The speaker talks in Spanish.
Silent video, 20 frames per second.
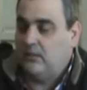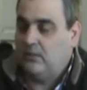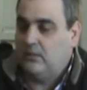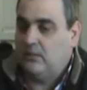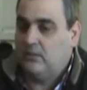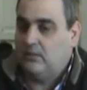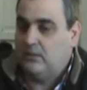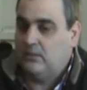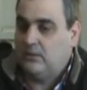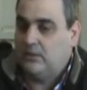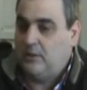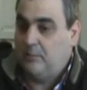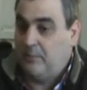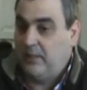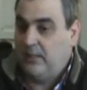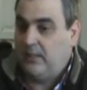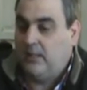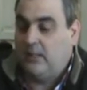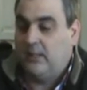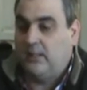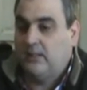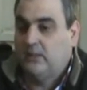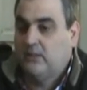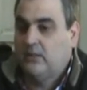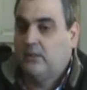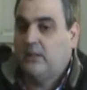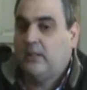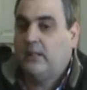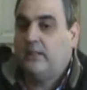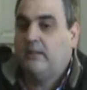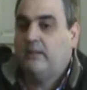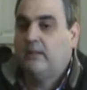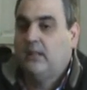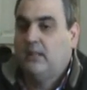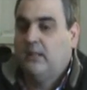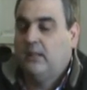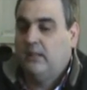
los investigadores